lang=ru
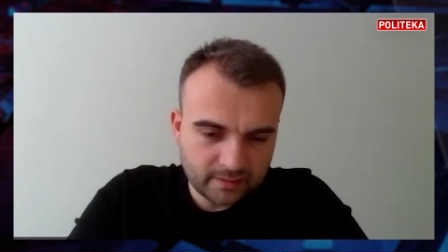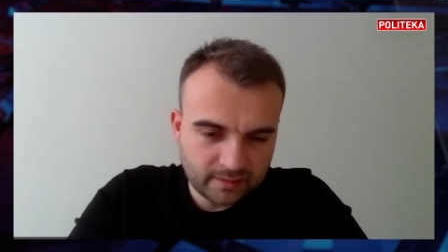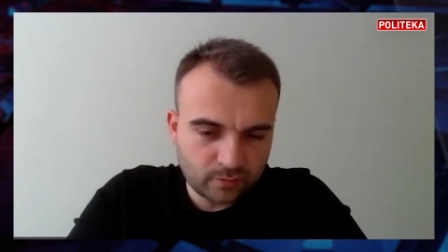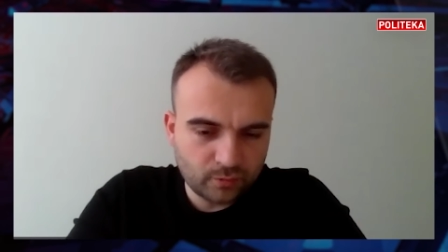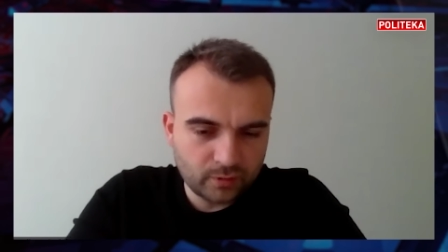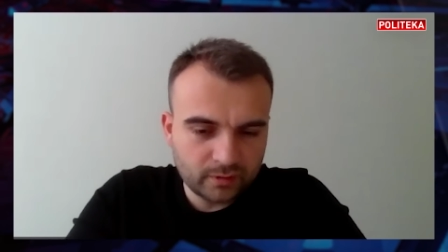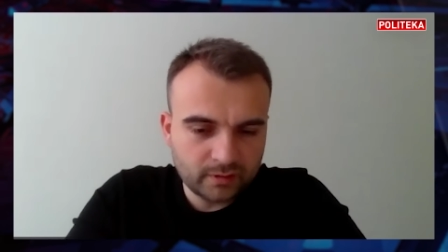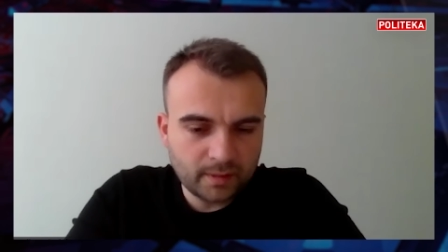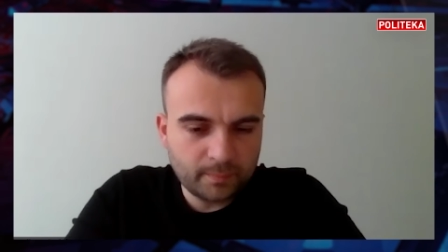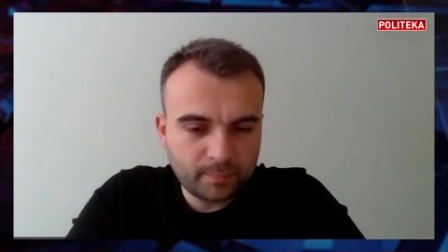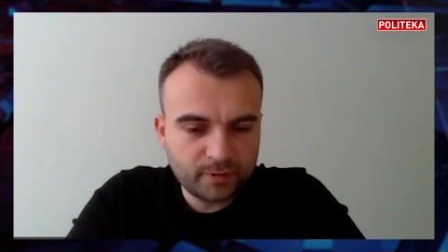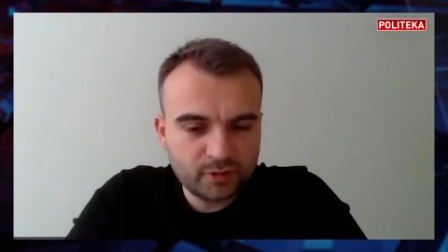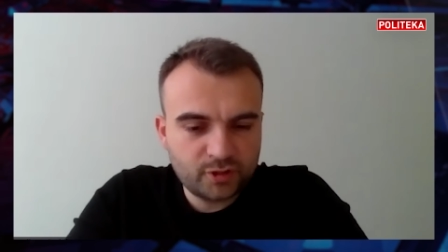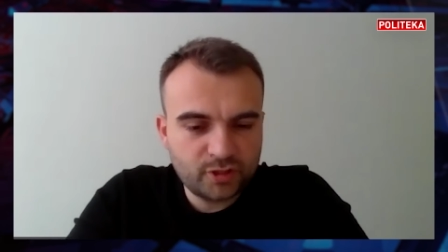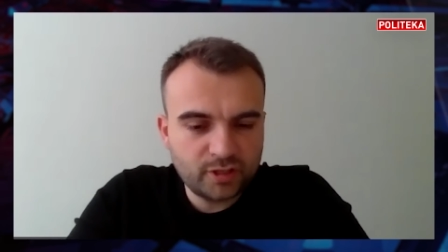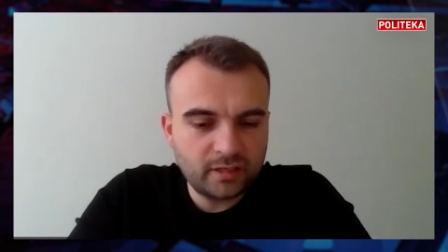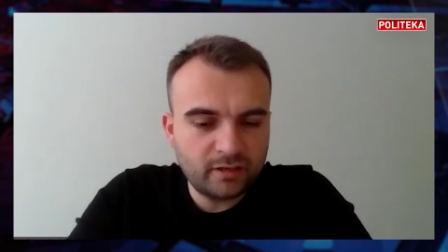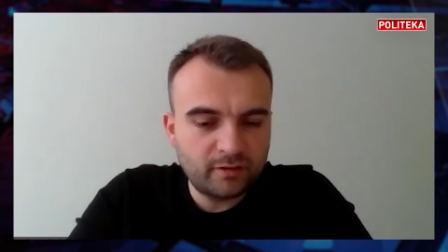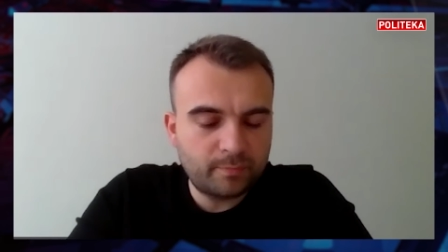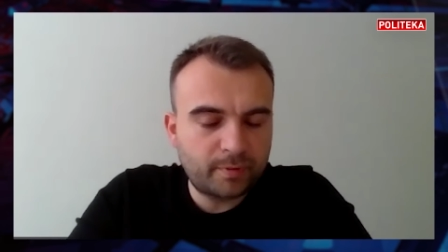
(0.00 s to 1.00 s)
народное
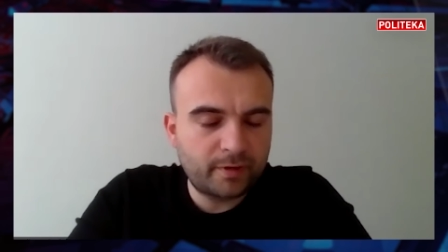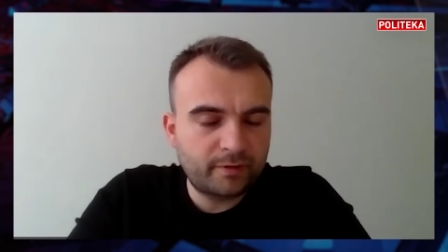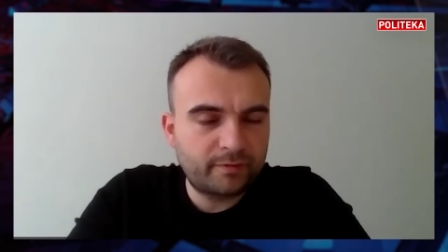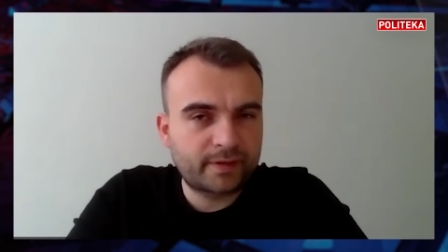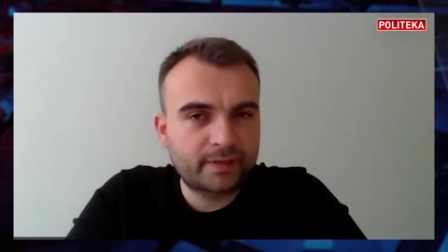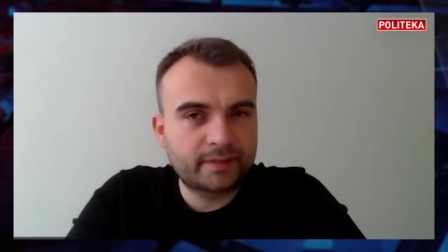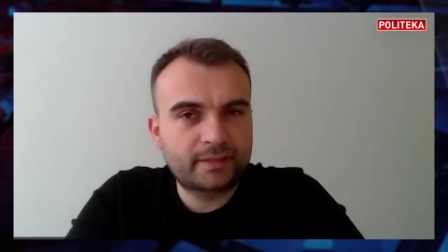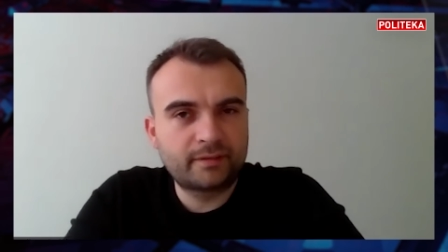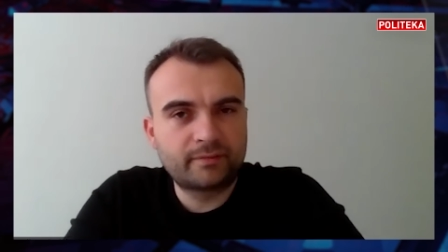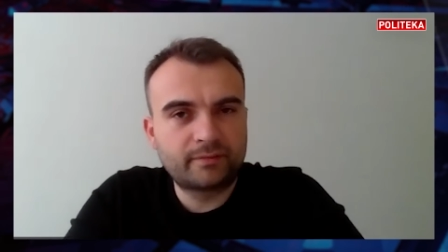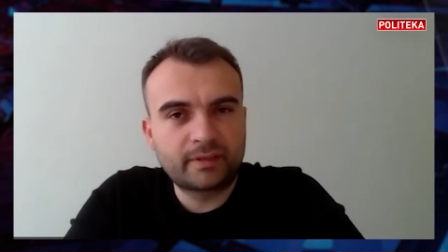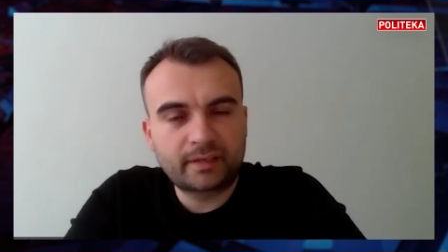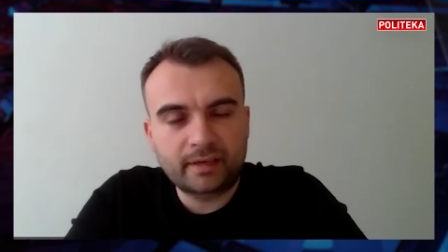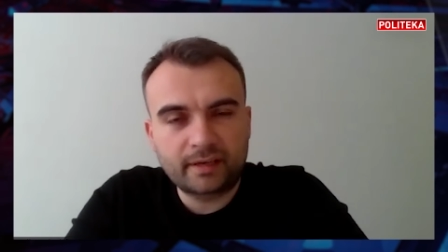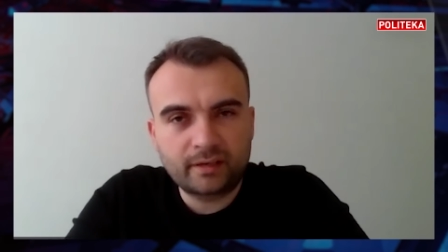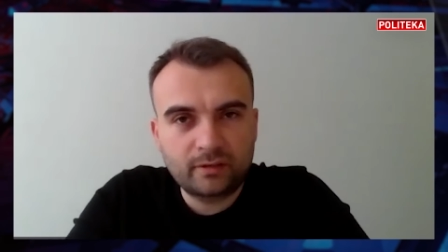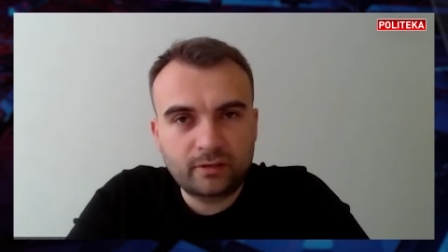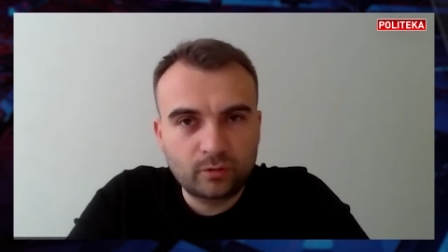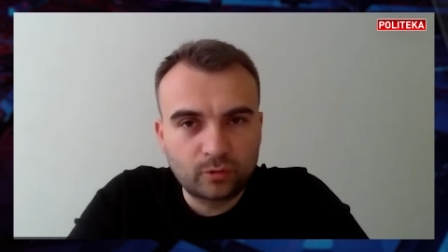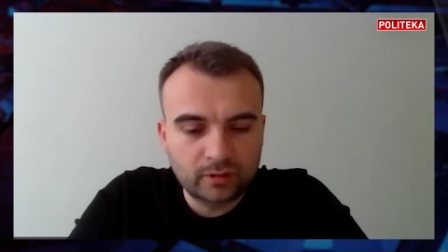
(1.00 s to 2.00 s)
ополчение при фронтовых
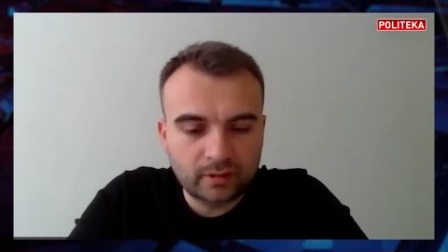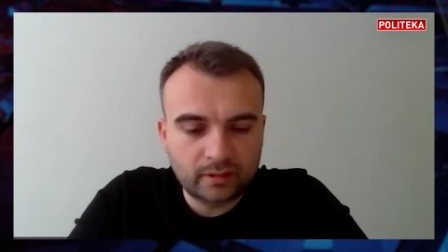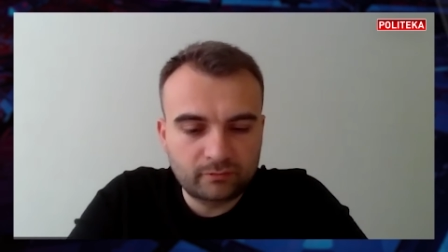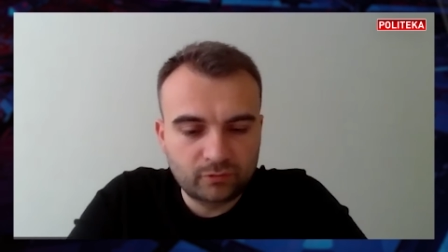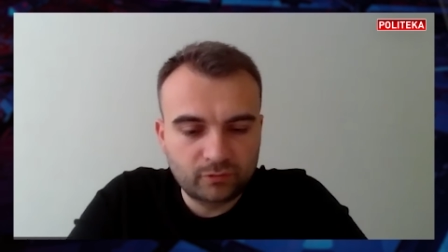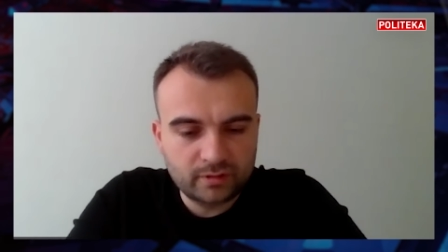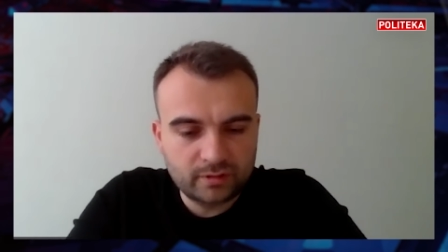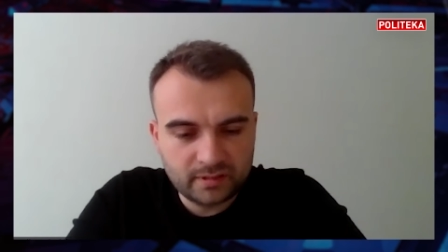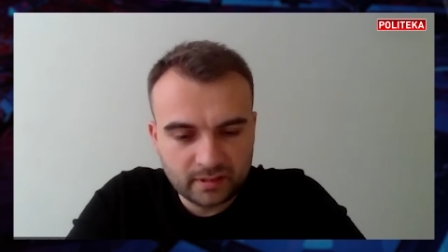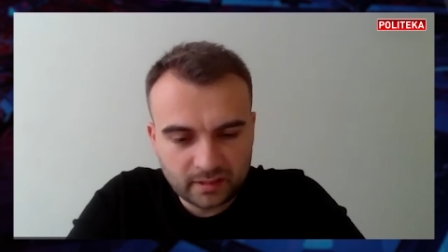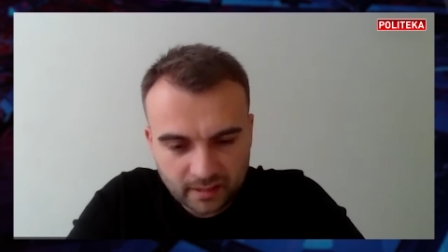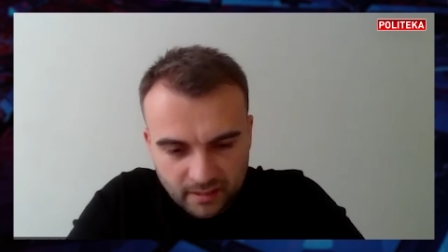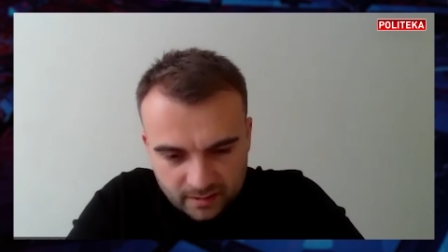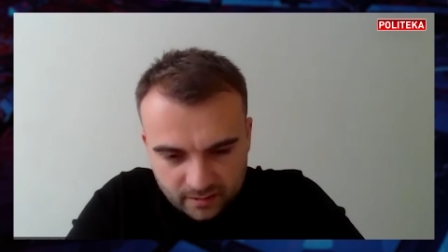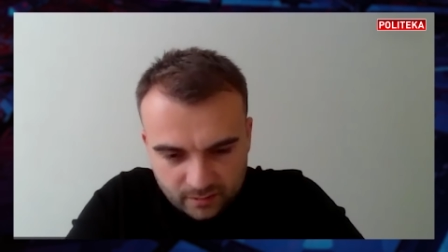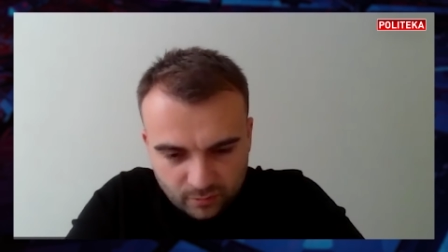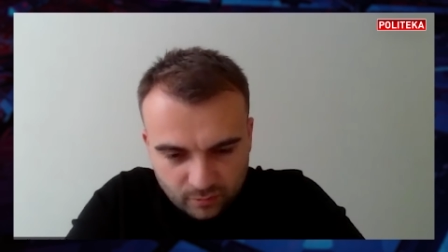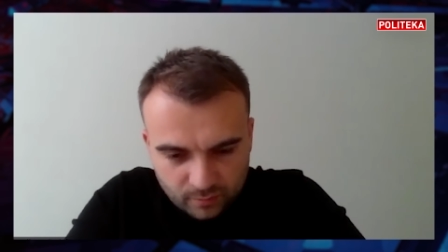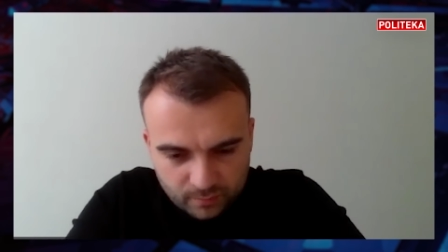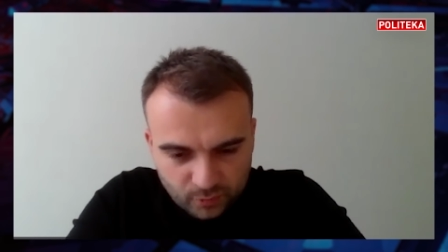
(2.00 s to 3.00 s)
регионах. Вот
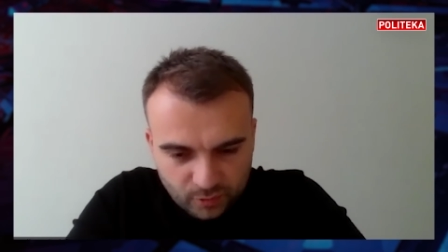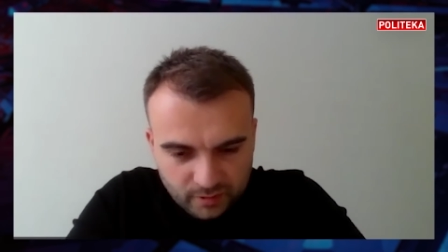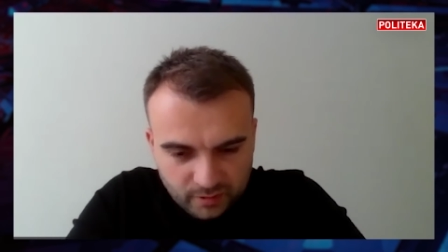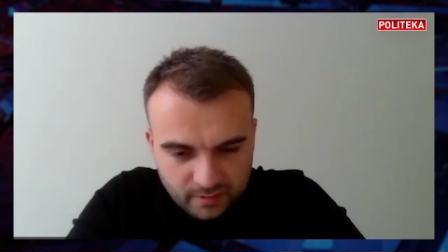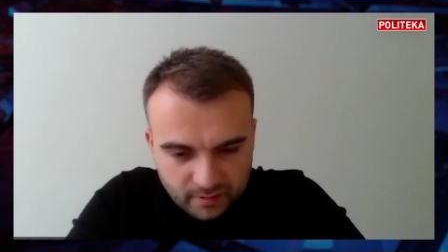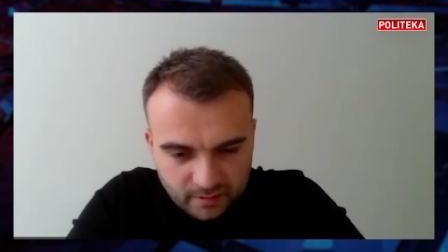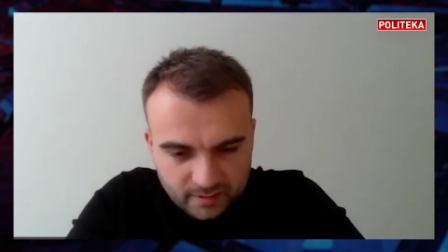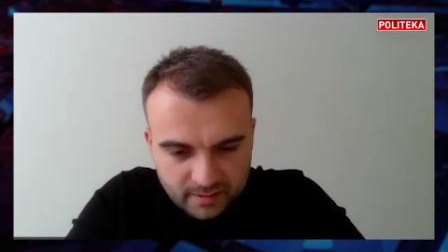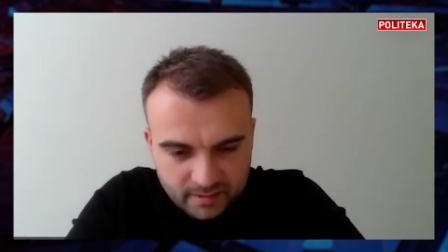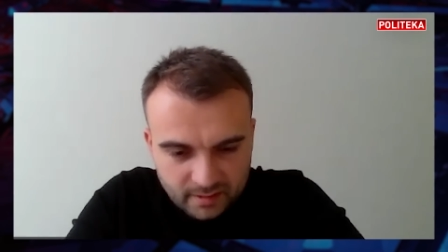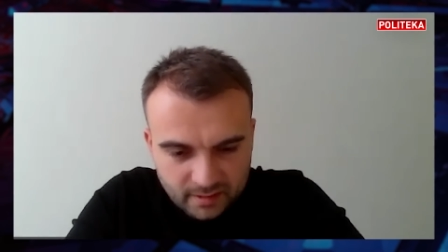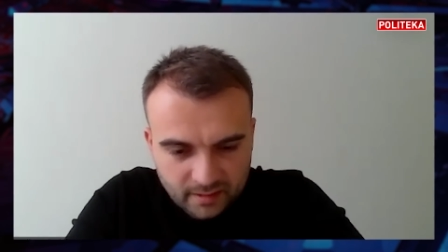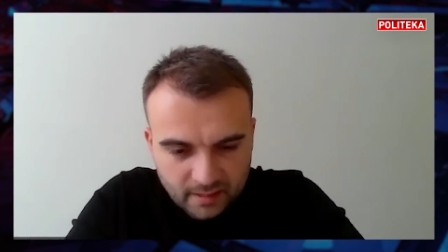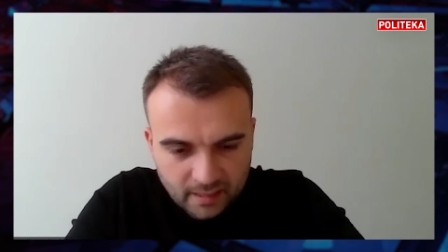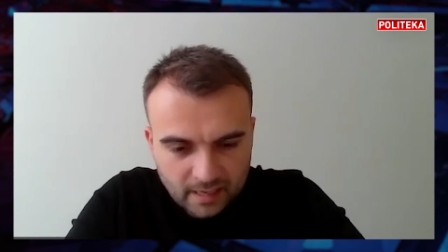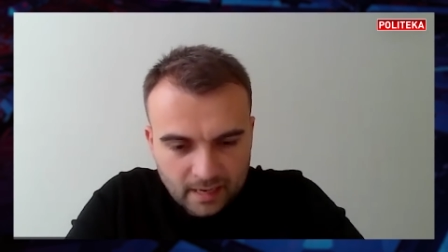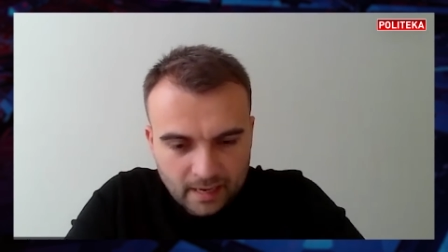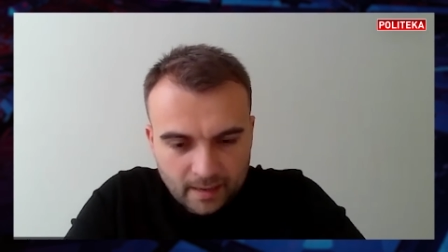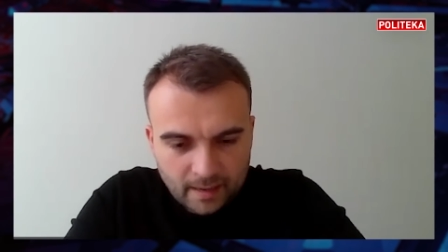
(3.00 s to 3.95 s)
Зеленский будет наносить